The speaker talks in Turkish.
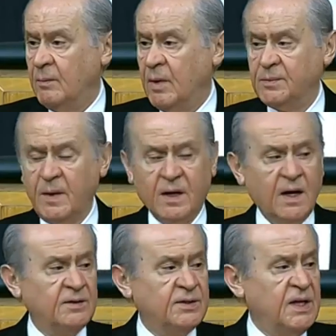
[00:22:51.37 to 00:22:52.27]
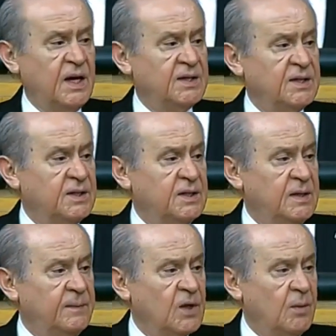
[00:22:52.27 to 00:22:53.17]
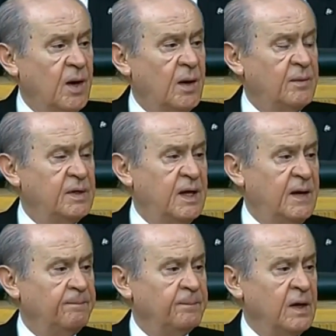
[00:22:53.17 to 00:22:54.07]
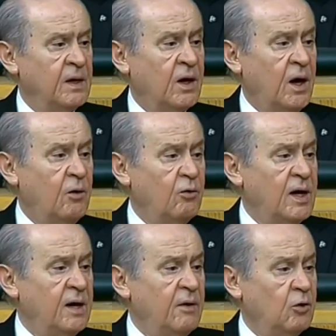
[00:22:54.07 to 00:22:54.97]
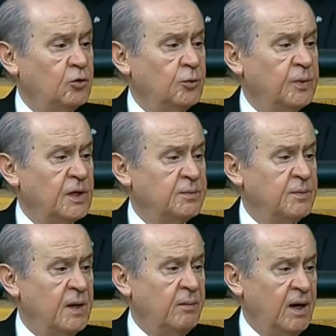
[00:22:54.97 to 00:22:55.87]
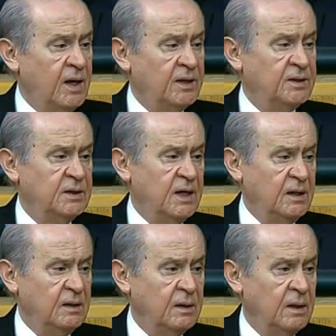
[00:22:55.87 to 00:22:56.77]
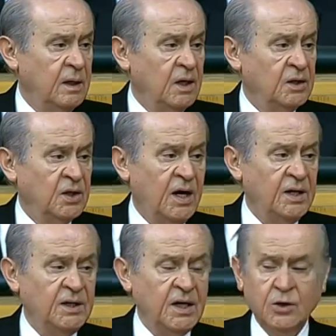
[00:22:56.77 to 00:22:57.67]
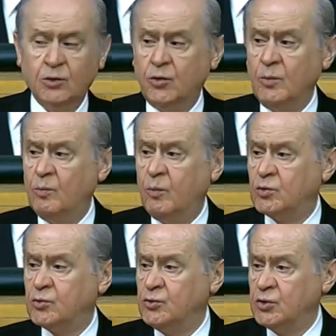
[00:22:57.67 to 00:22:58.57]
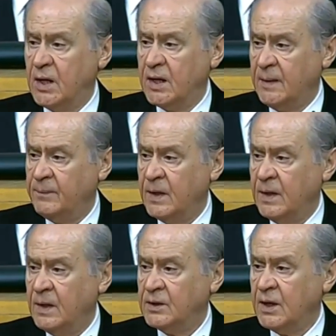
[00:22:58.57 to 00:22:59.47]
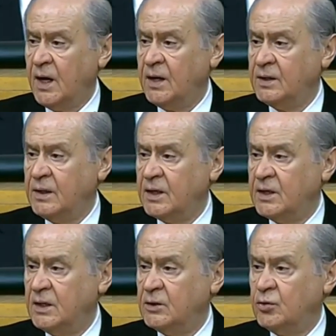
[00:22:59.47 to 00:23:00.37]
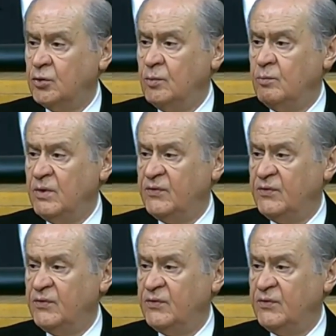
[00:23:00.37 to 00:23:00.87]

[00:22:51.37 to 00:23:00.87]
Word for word: Başbakan siyasetini tamamıyla kavgaya ve kutuplaşmaya bağladığından tarihteki tüm bozgunculara, tarihteki tüm